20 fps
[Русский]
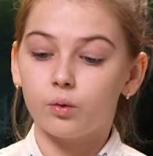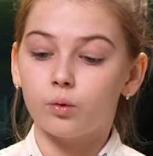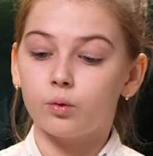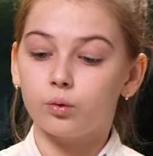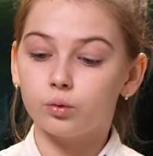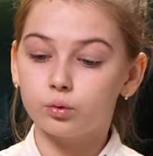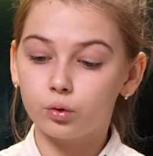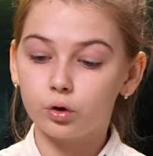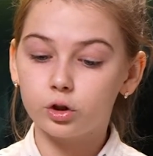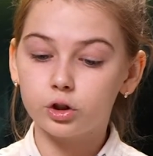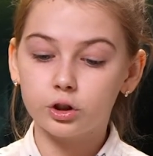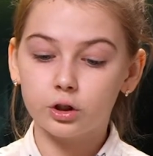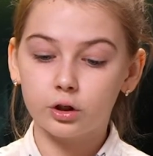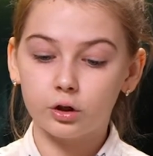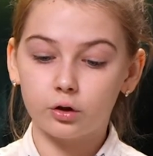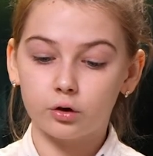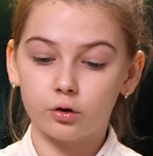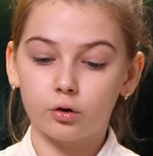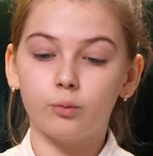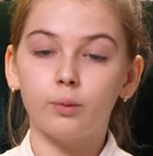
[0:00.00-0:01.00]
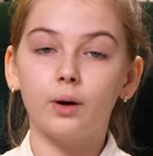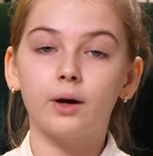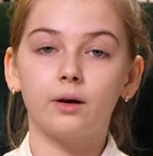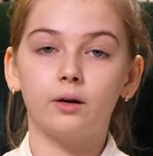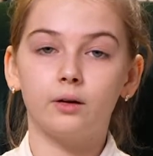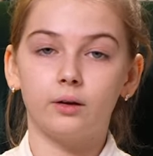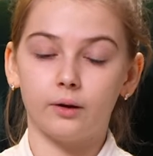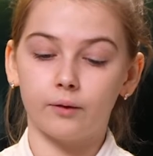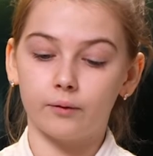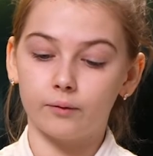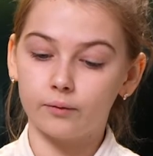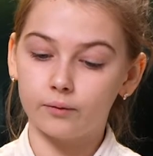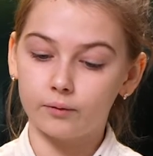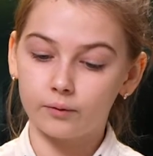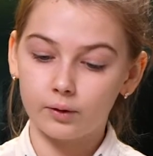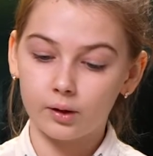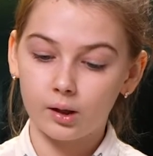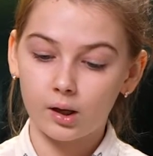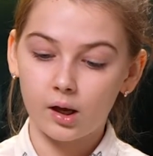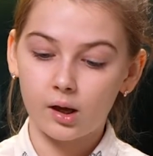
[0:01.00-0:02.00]
у дочки ее, Марины,
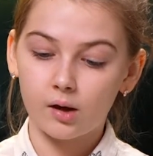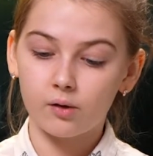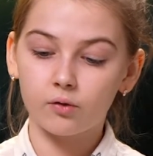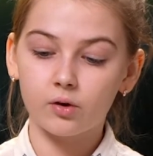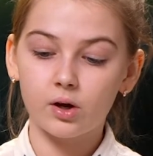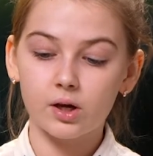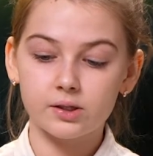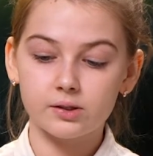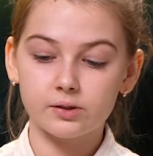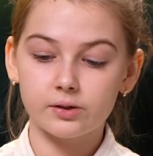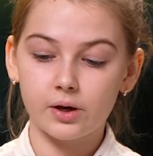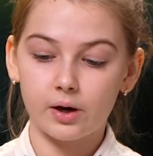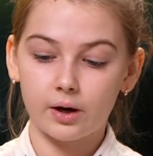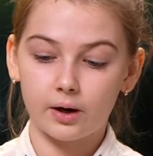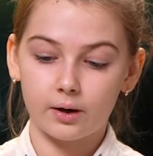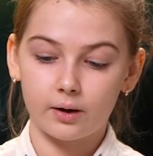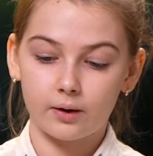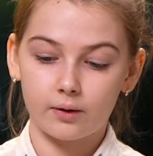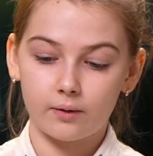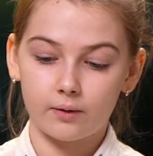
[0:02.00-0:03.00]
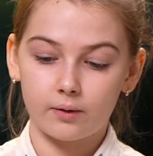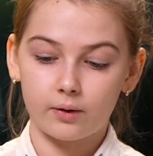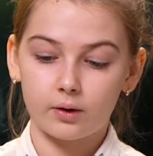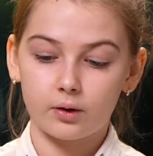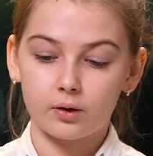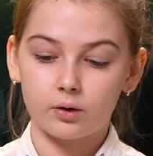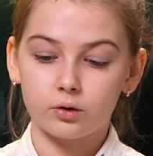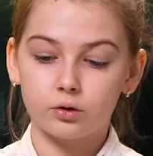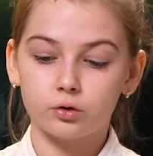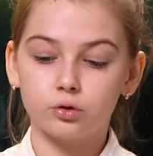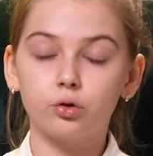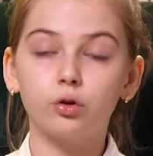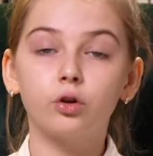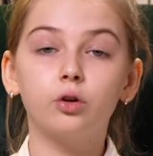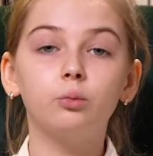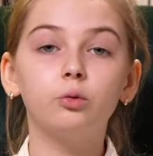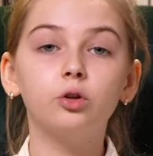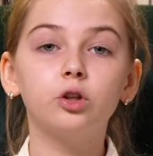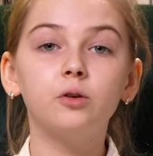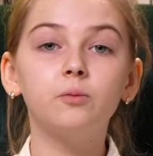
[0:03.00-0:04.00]
в гостях, что
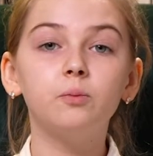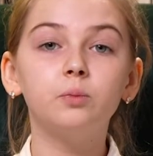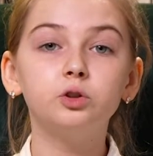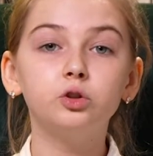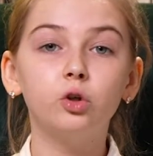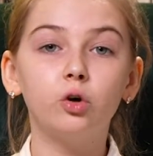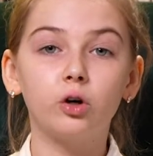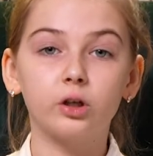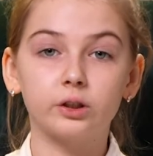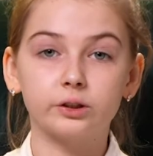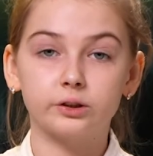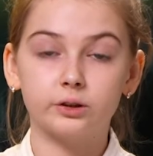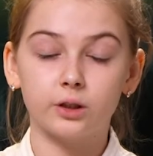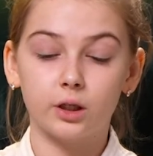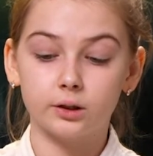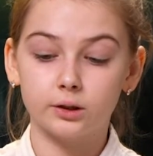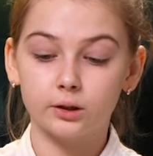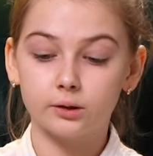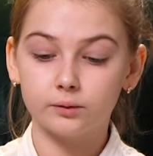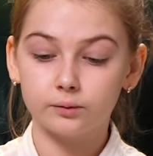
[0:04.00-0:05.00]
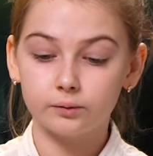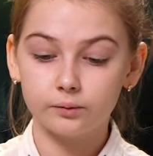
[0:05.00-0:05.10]
ему там плохо стало.